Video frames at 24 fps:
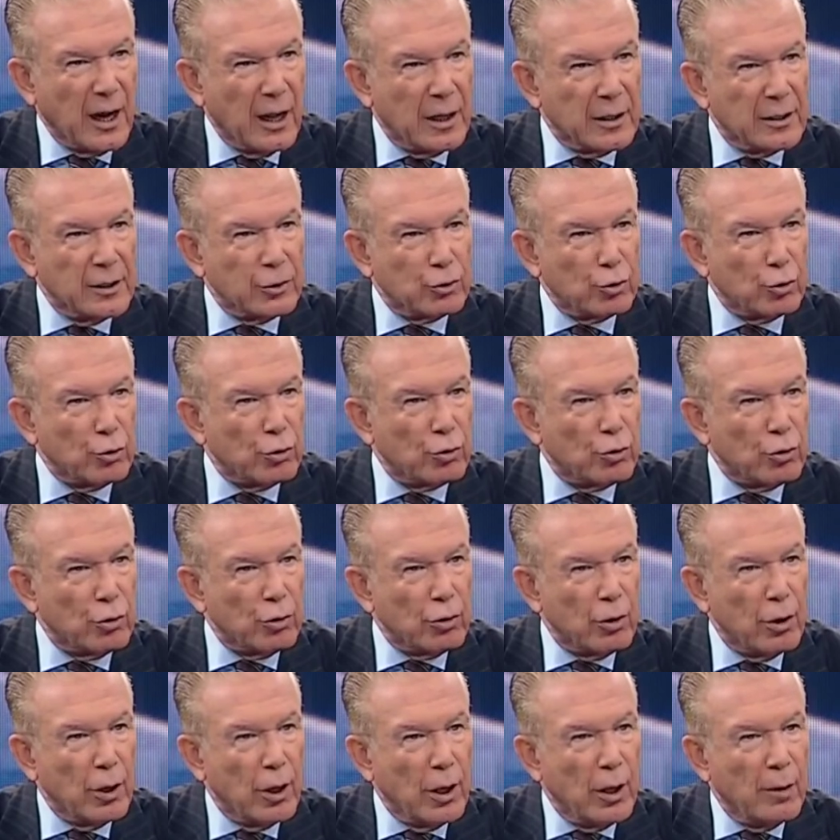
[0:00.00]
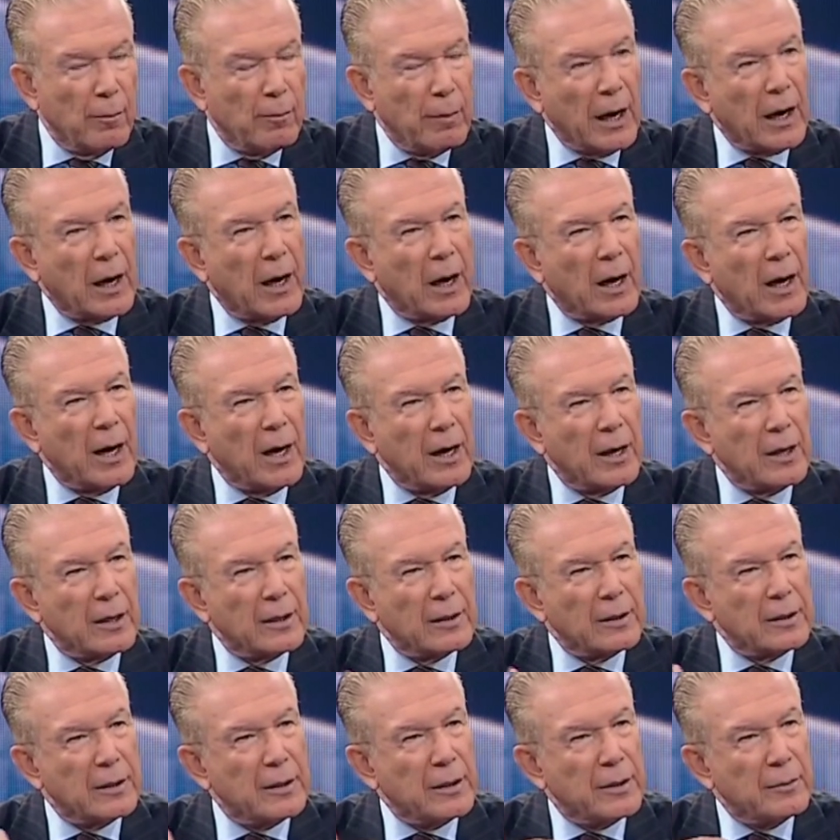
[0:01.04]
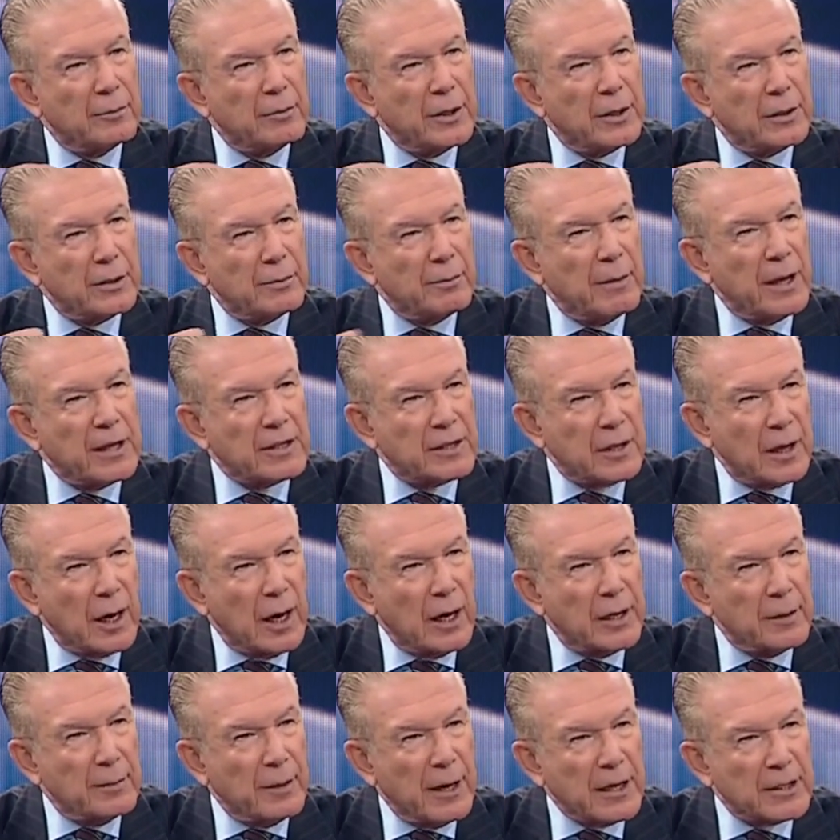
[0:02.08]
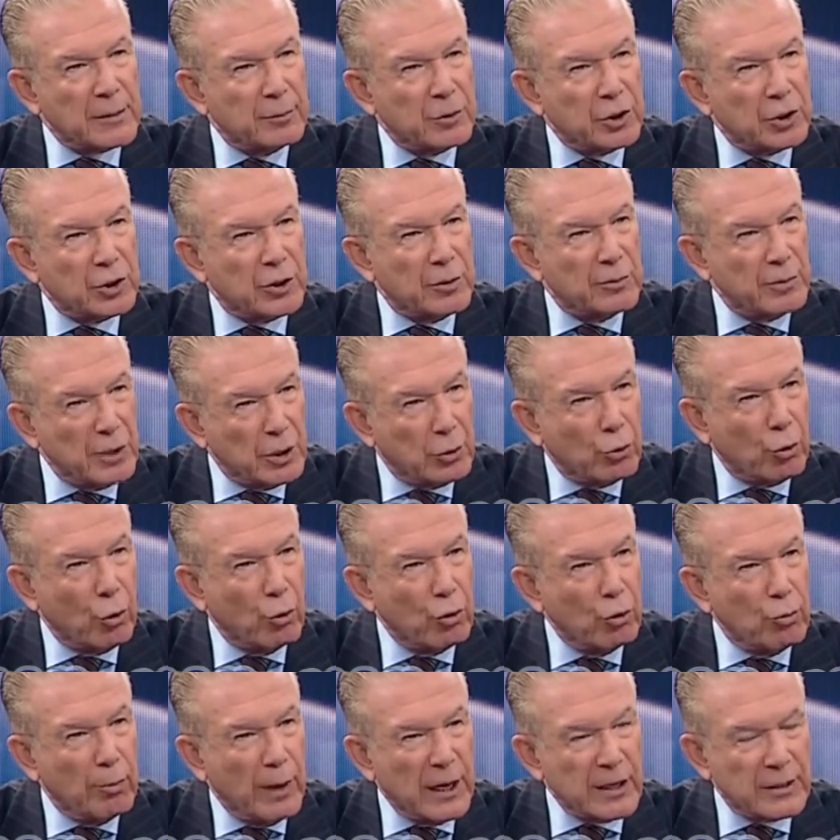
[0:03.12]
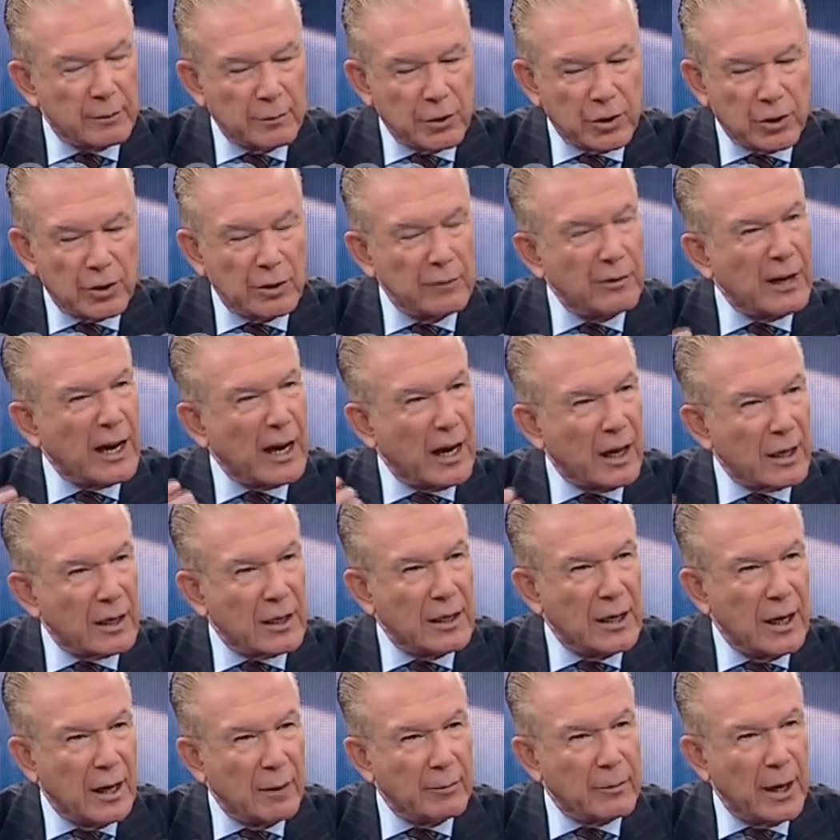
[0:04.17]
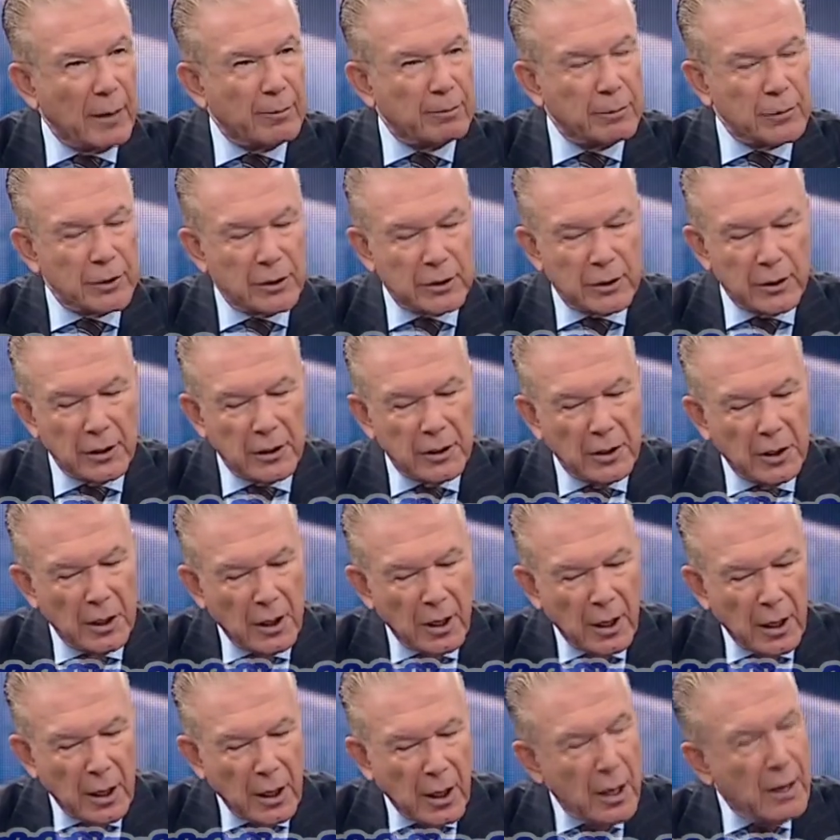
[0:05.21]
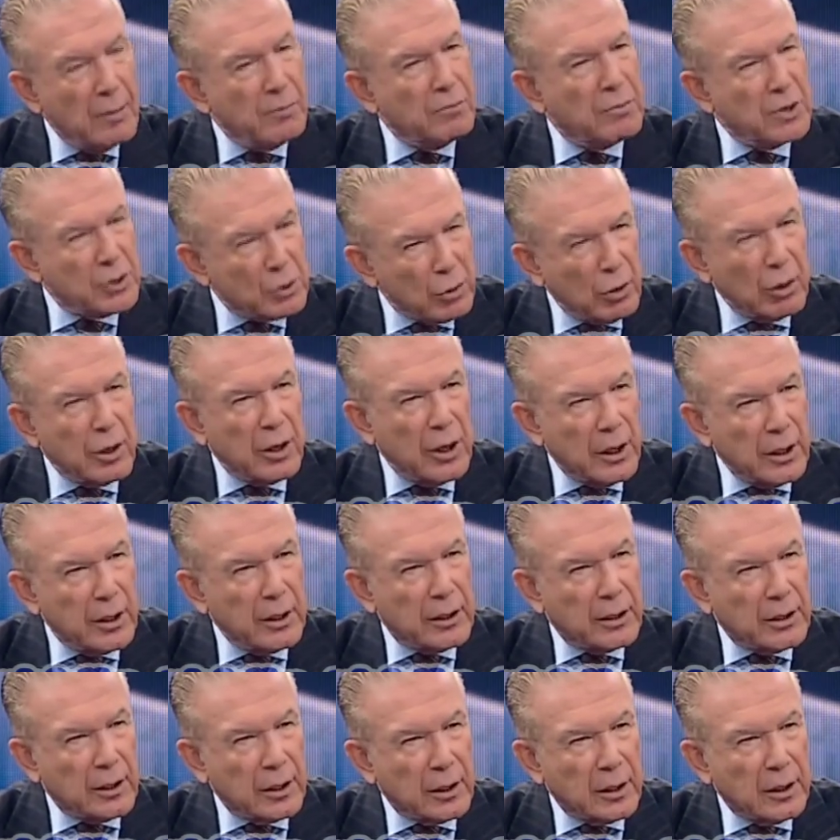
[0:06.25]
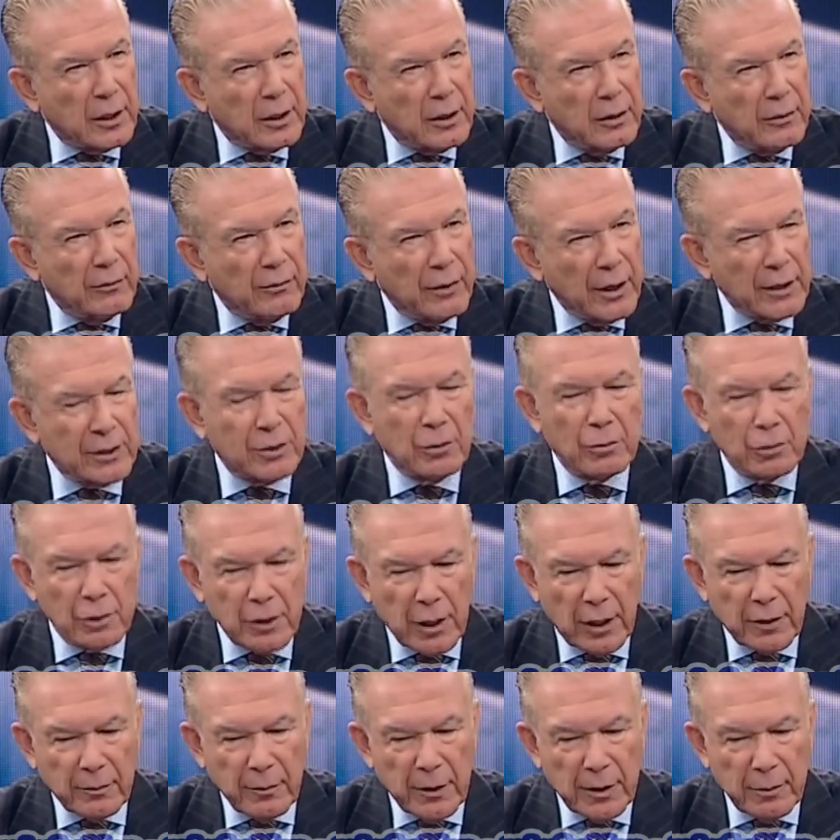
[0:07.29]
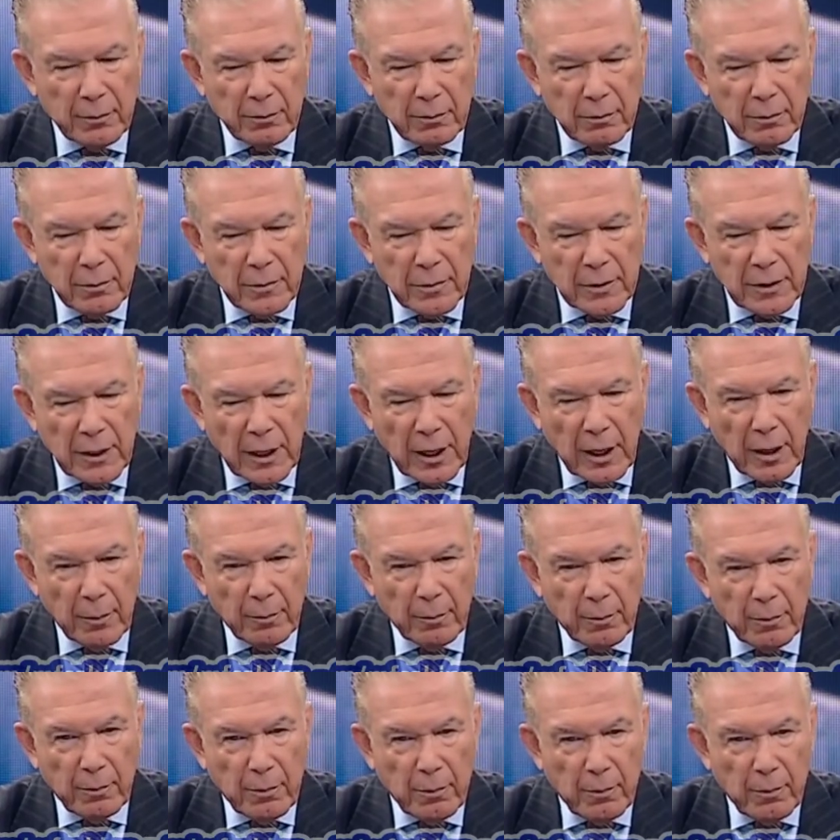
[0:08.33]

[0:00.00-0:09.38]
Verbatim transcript: kaldı çünkü PKK e, bir mezrayı basmıştı, bir köyü basmıştı ve katliam yapmıştı. Biz oraya gittik. Fazla uzatmayayım Serap.